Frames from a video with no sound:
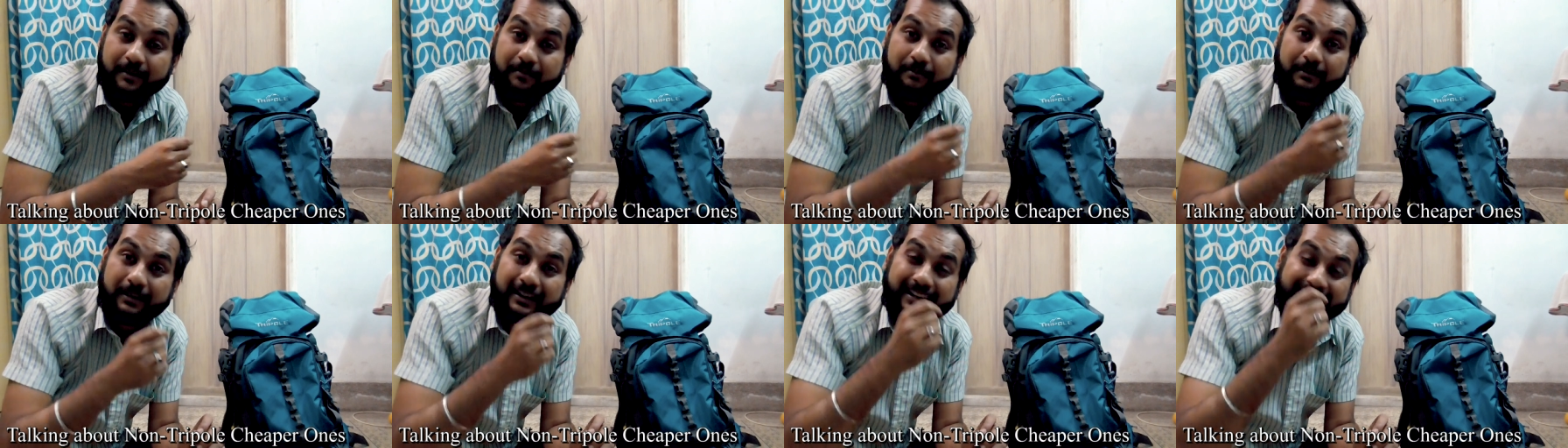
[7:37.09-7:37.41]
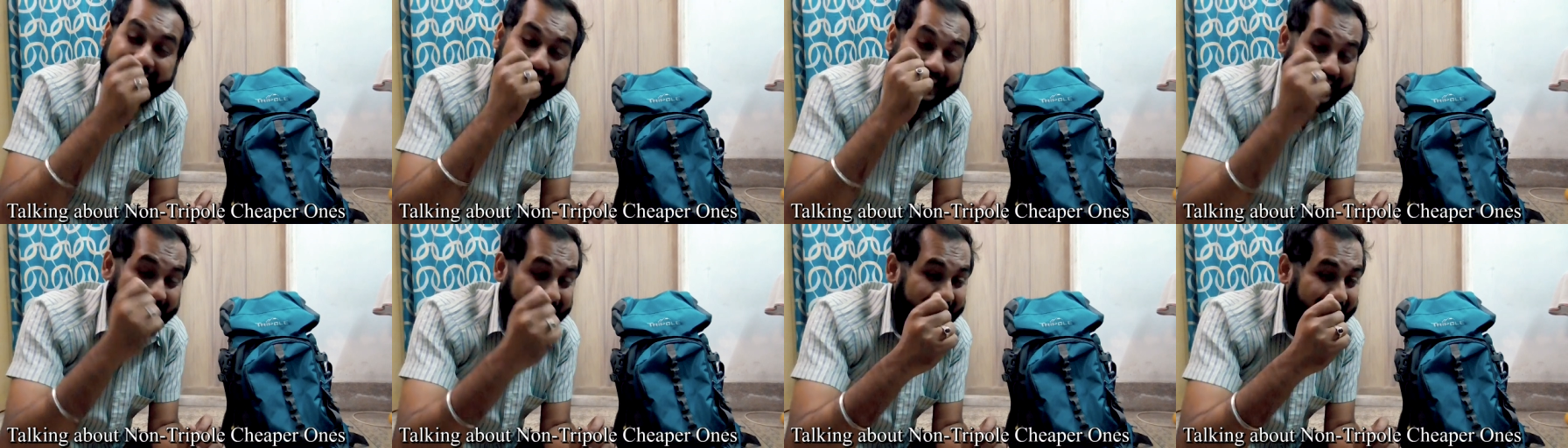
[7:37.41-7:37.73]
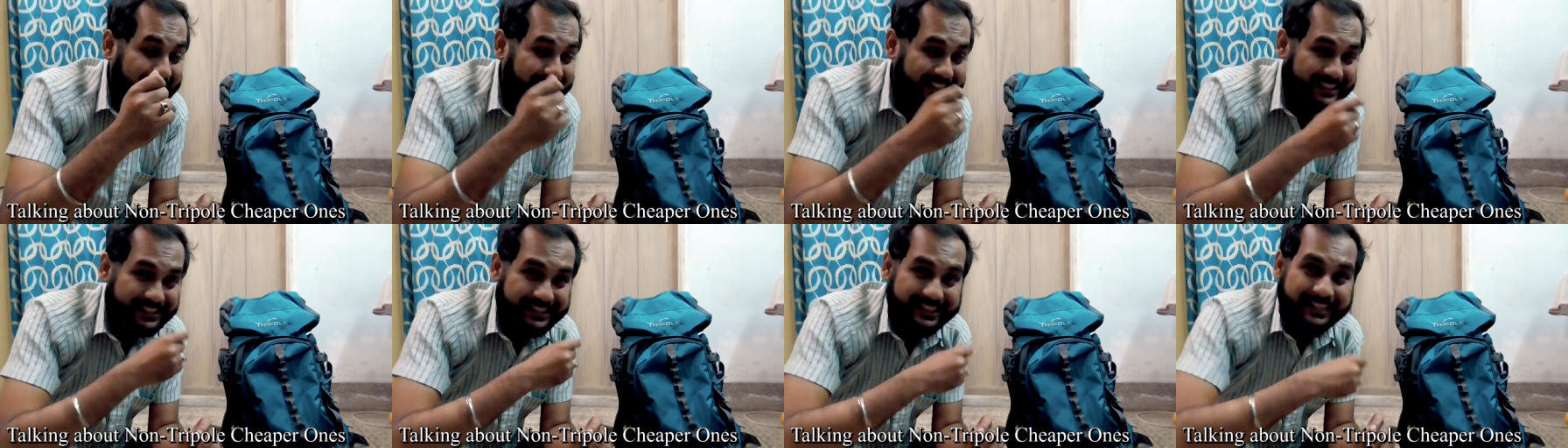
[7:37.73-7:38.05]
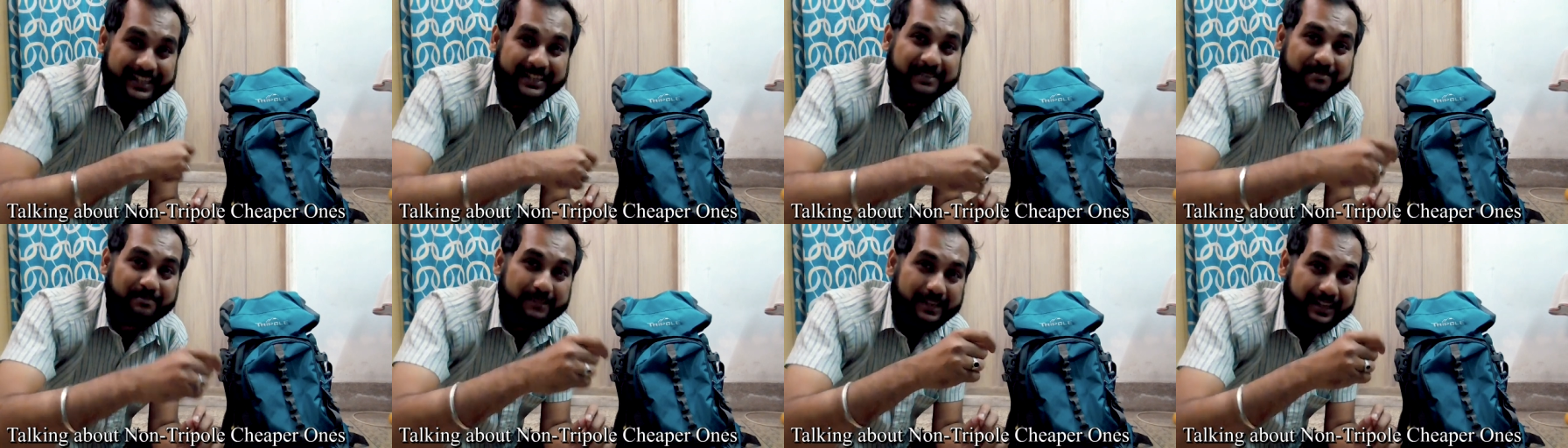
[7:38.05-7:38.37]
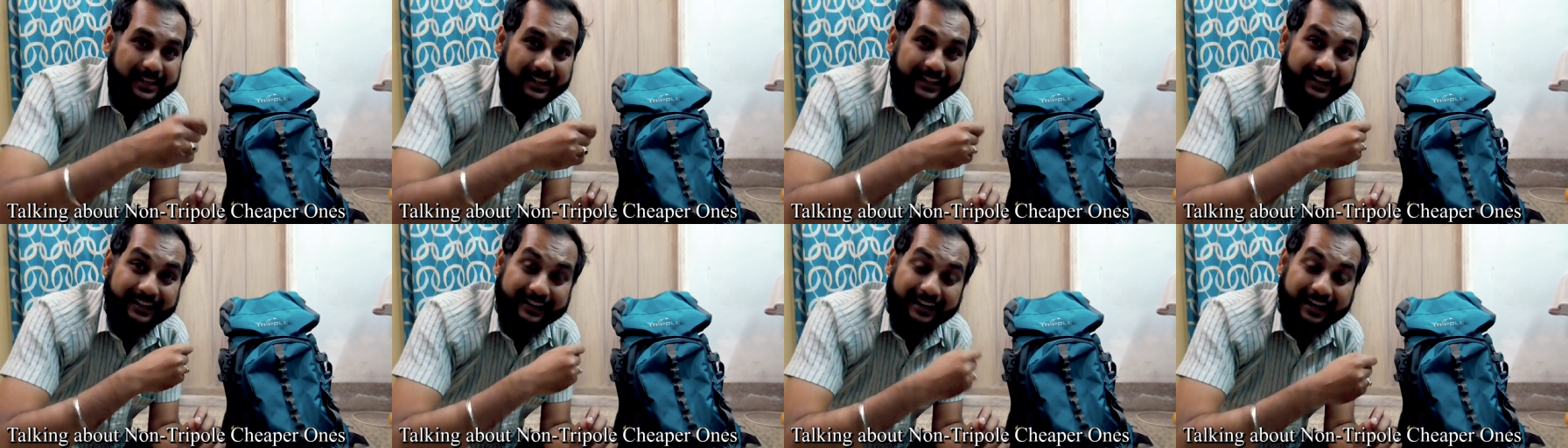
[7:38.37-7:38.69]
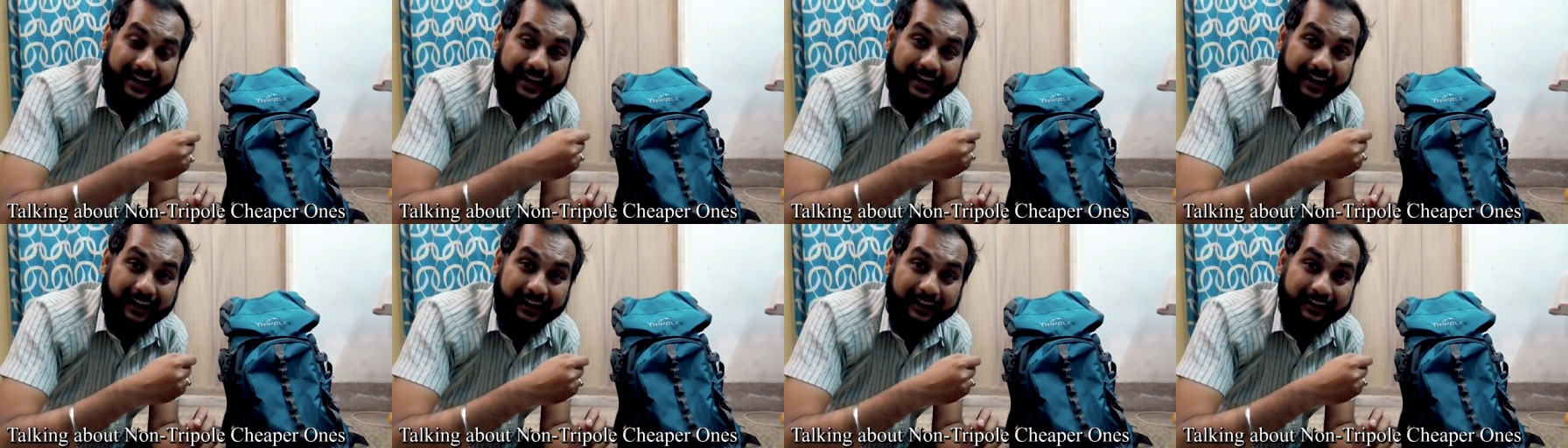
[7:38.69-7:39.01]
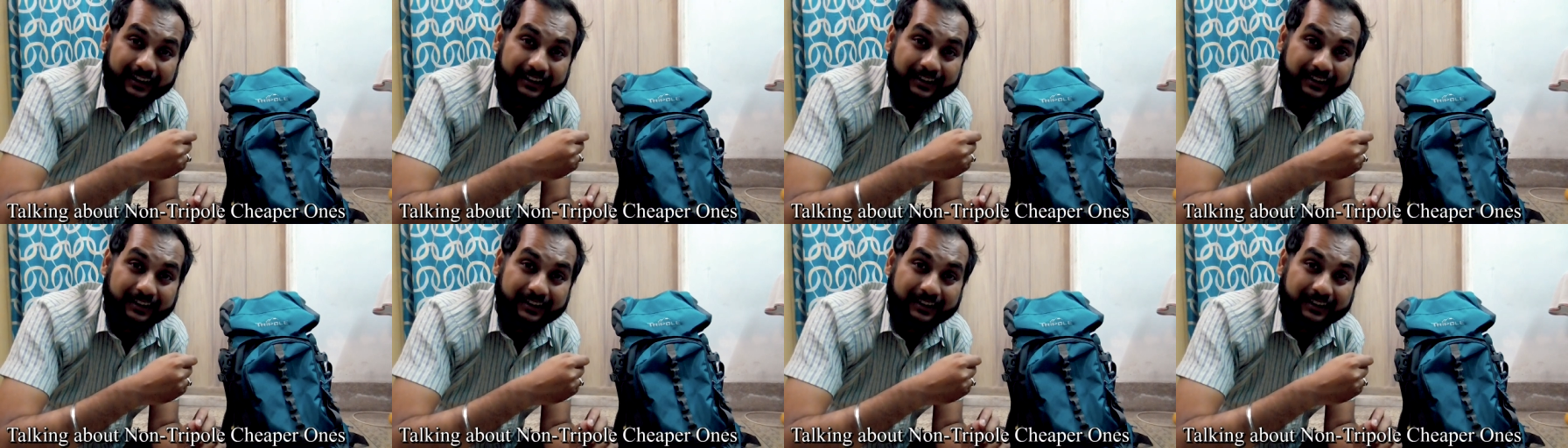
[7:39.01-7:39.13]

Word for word: मगर एक चेन भी अगर रहा